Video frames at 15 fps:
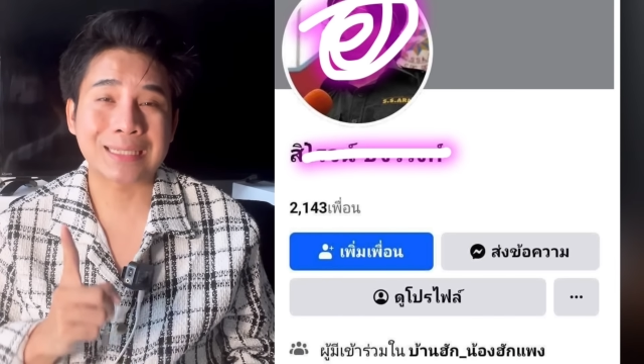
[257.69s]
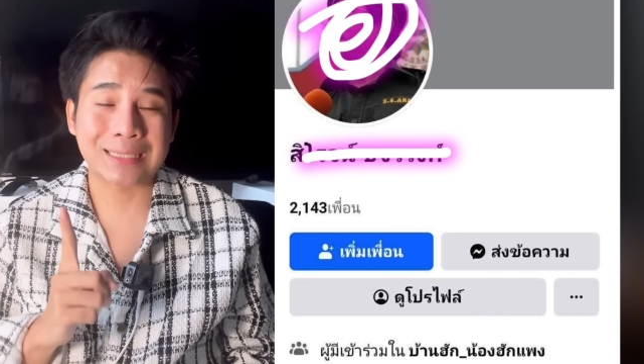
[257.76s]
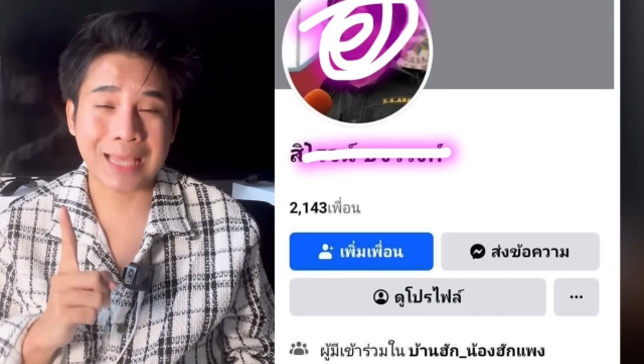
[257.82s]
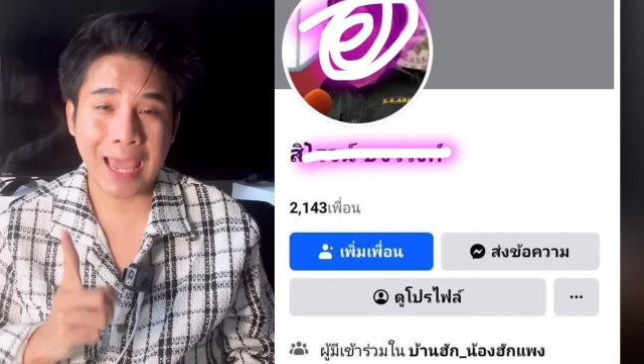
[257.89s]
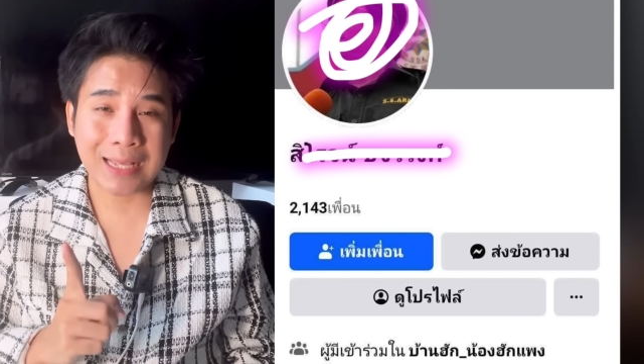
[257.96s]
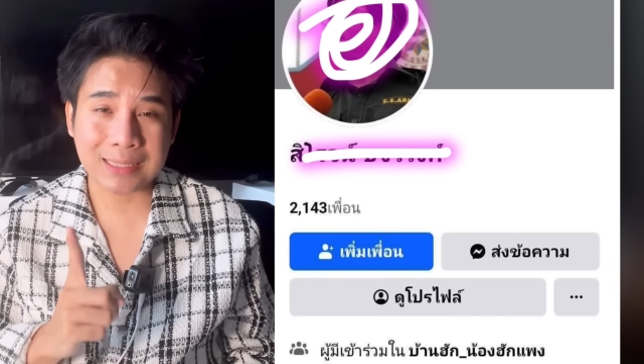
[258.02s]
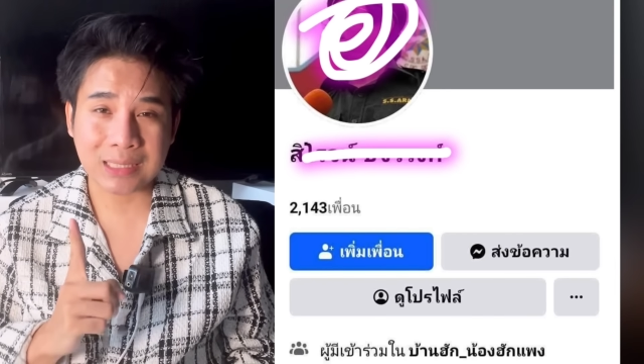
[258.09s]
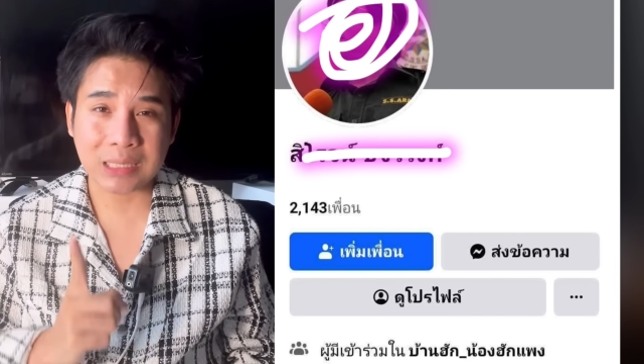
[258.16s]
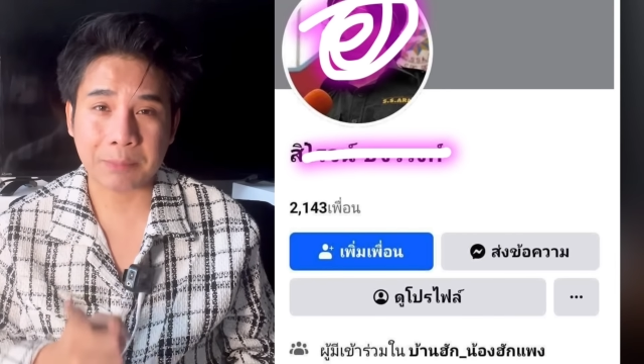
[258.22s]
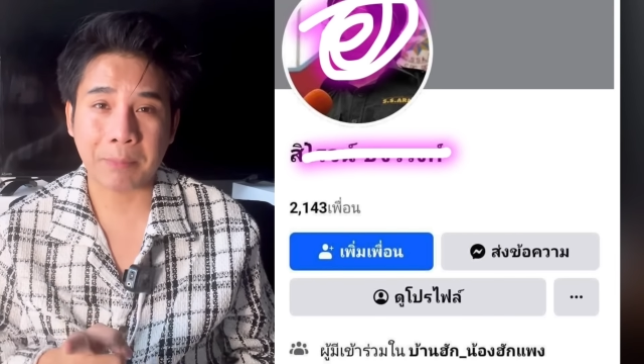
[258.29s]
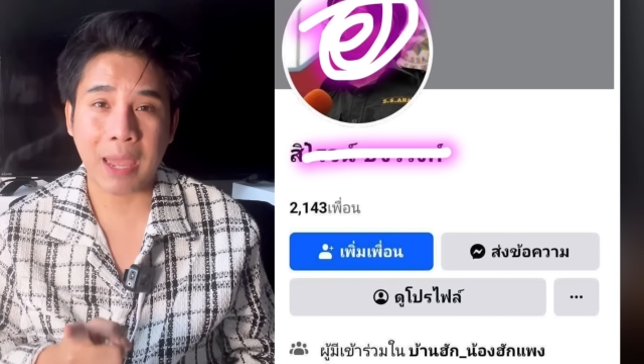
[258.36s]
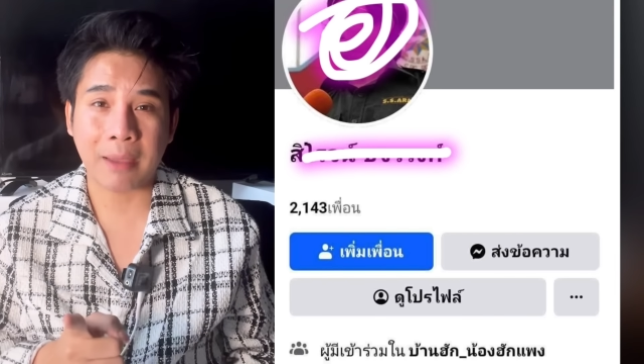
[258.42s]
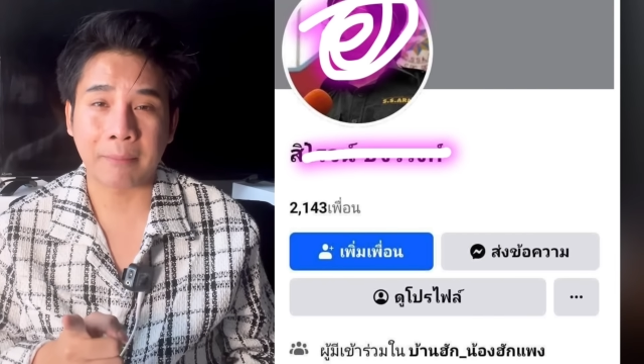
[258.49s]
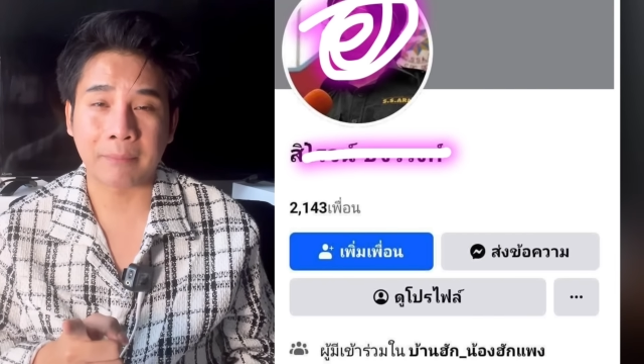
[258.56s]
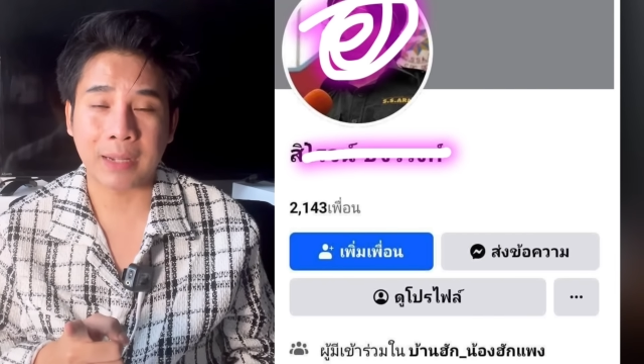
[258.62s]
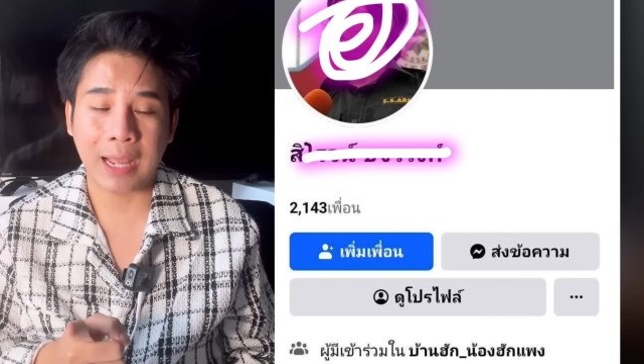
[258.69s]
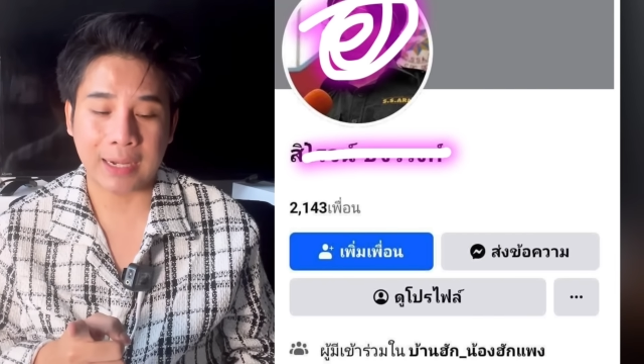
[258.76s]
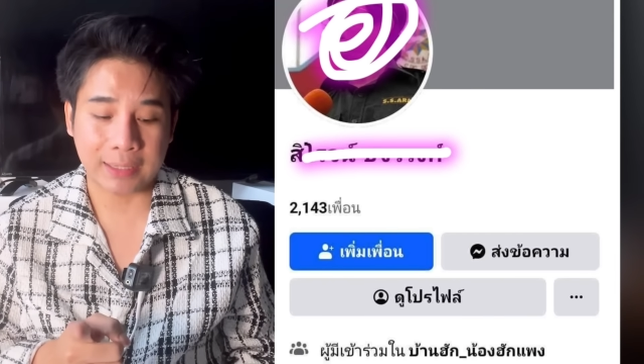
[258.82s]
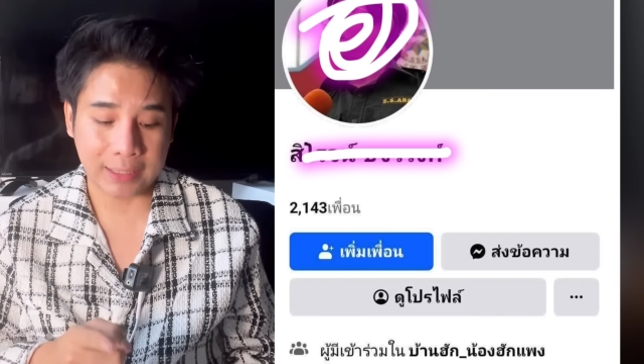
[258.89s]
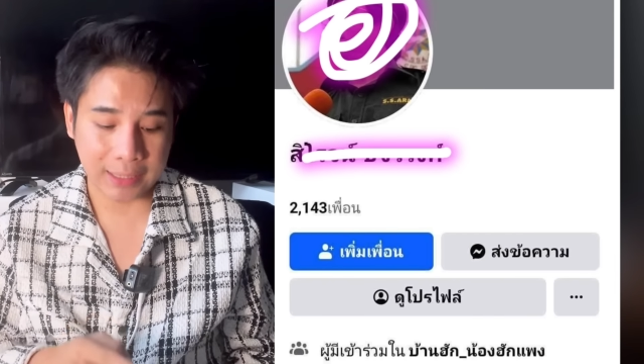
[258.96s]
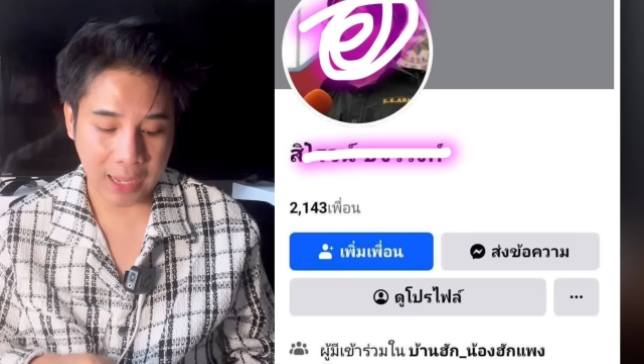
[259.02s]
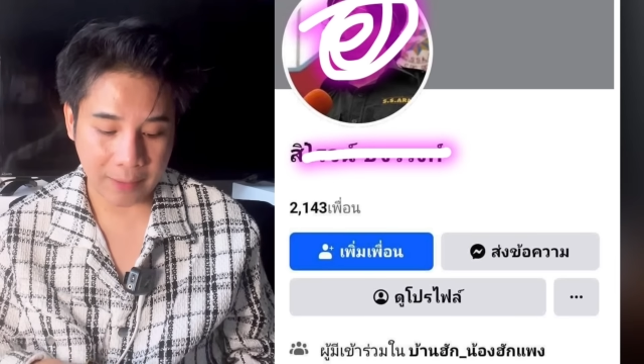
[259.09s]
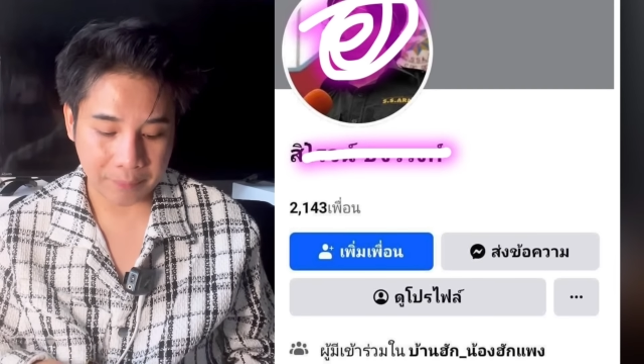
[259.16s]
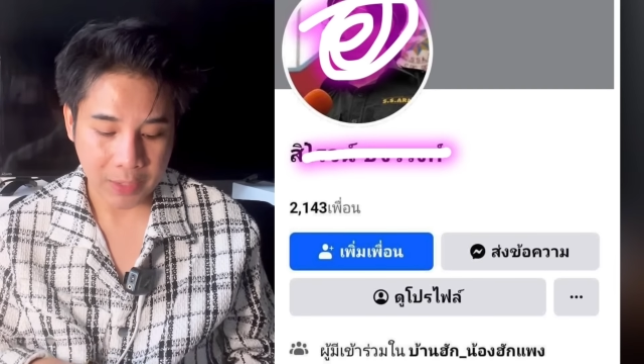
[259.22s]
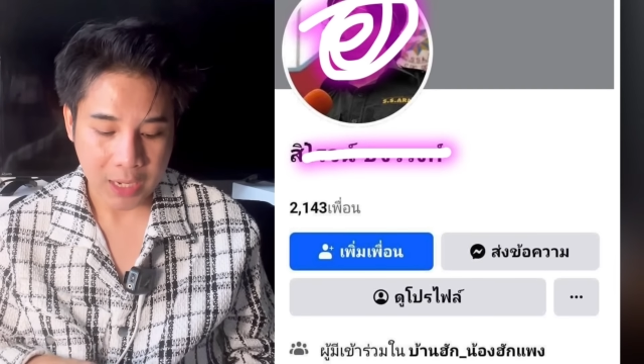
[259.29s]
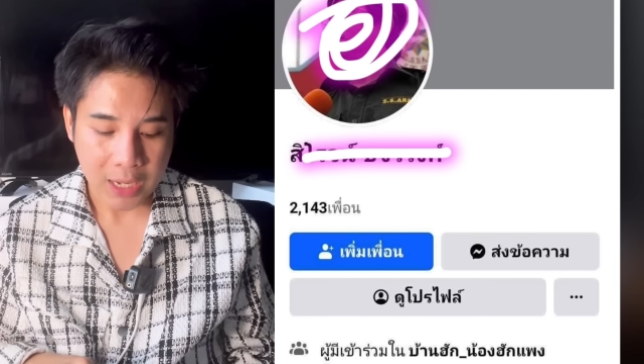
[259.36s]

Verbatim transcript: แจ้งสแปมกันนะครับ